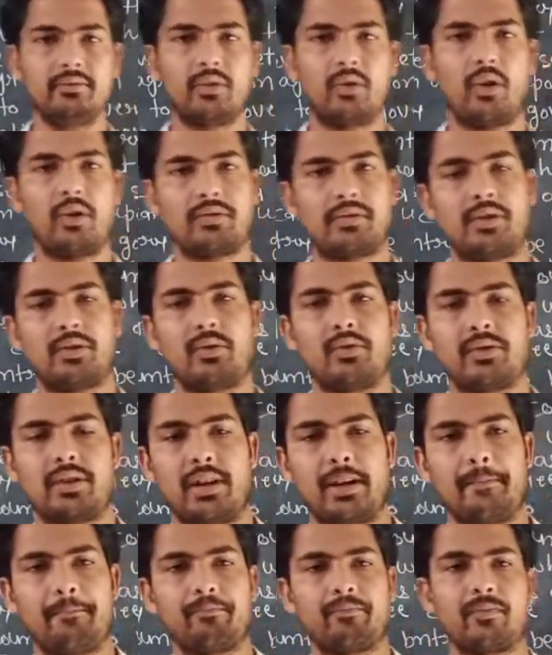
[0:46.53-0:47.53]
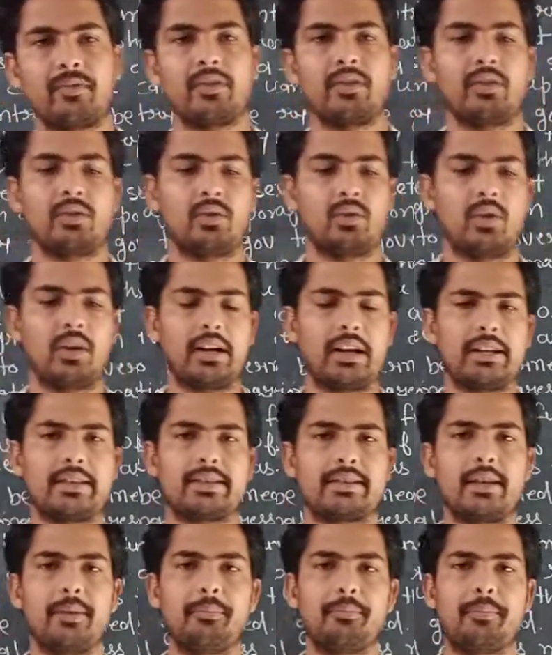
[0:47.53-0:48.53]
कॉन्स्टिट्यूशन तो अगर
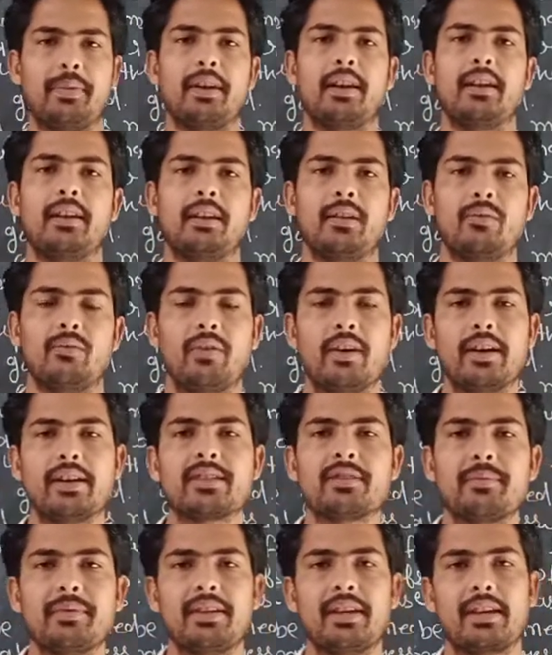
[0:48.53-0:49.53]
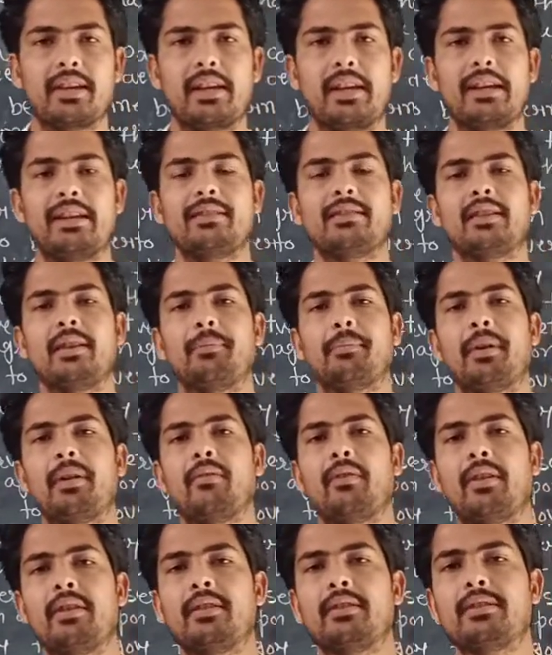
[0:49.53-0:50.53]
सिंपल वर्ड्स में देखें इन सिंपल
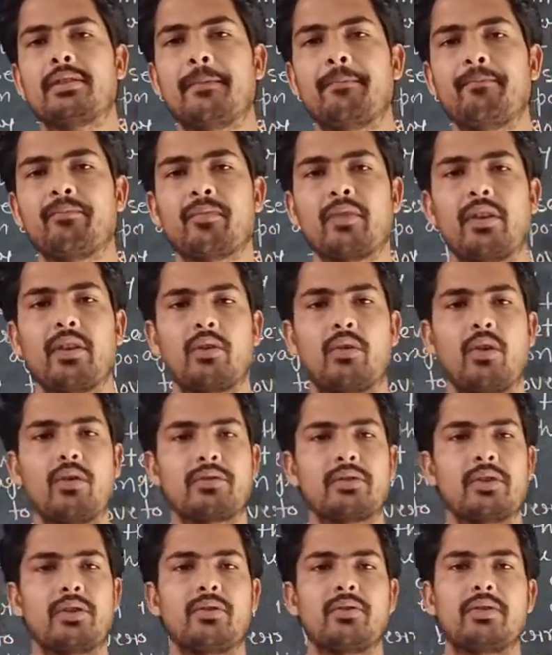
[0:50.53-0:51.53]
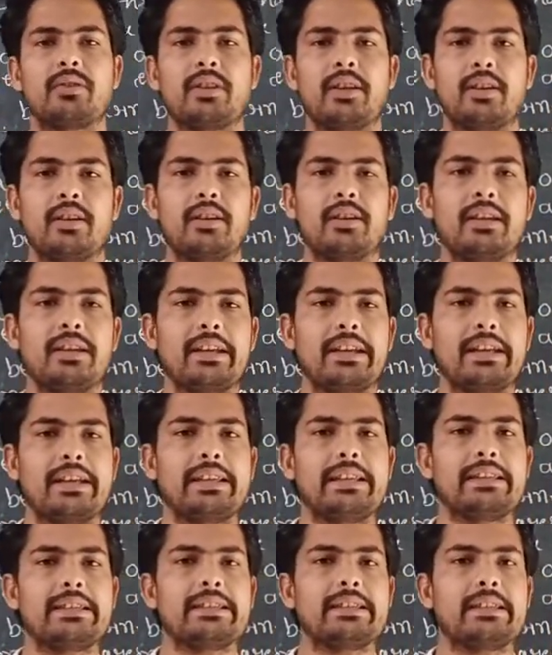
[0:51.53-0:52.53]
वर्ड्स कॉन्स्टिट्यूशन
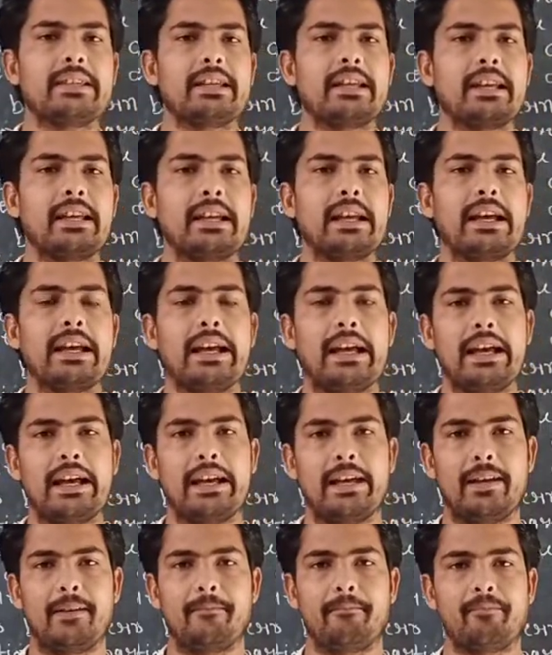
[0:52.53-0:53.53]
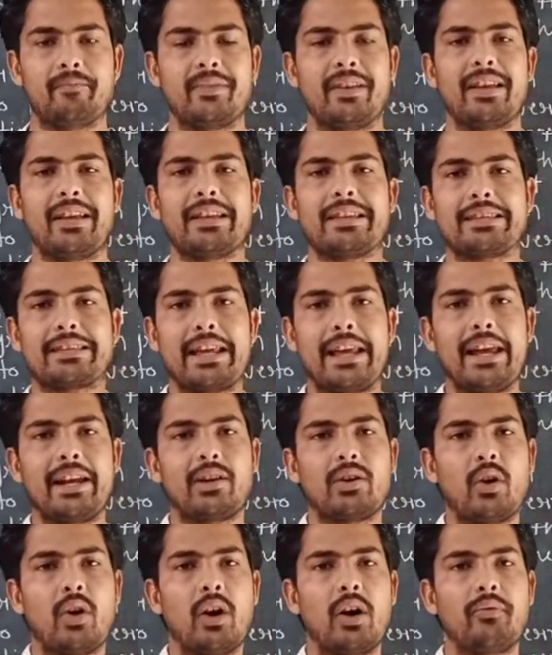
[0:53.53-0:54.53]
इज़ अ
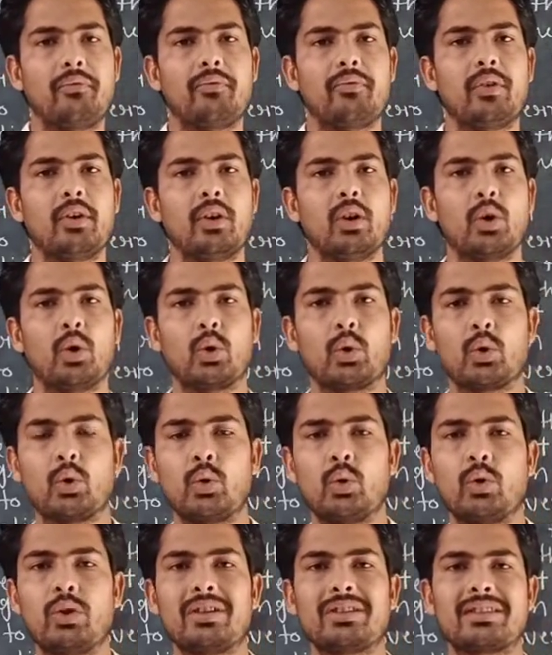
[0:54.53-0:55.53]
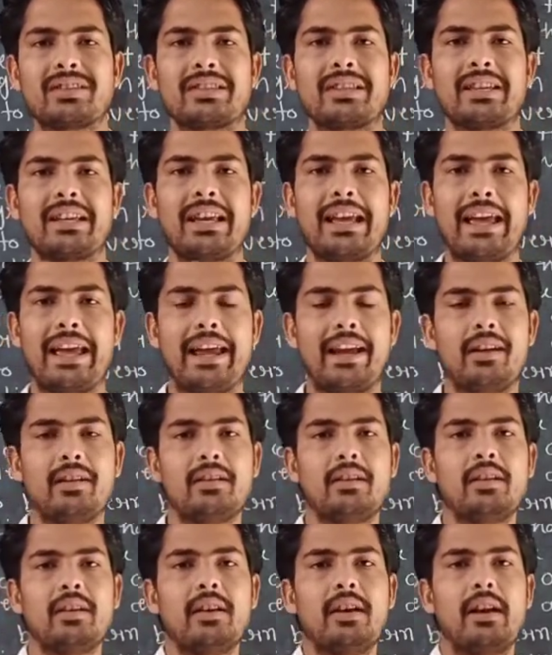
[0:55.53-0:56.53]
सेट ऑफ रूल्स
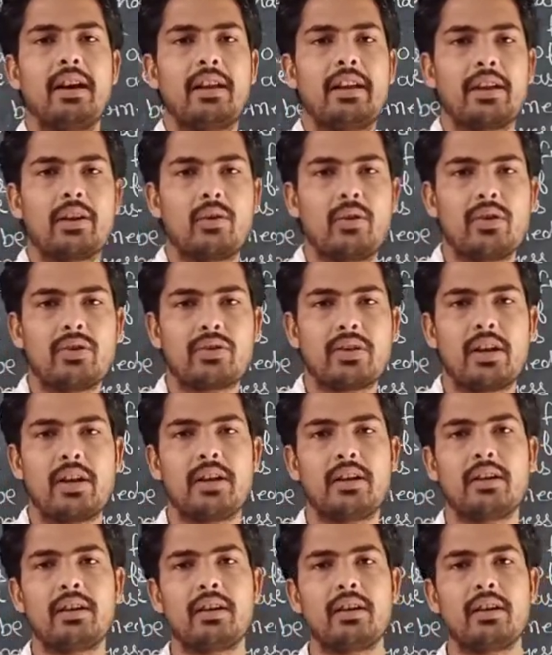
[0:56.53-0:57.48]
एंड रेगुलेशन